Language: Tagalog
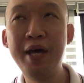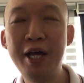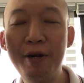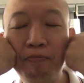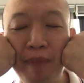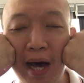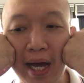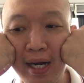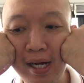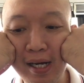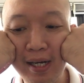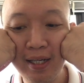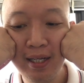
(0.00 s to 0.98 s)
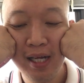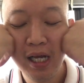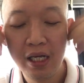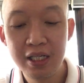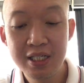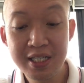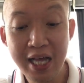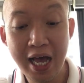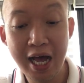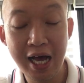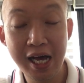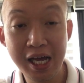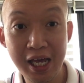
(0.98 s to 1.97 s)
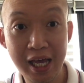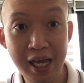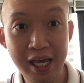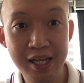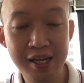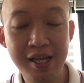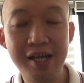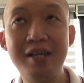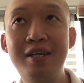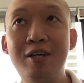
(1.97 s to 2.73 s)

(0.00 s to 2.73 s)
pero parang sa akin,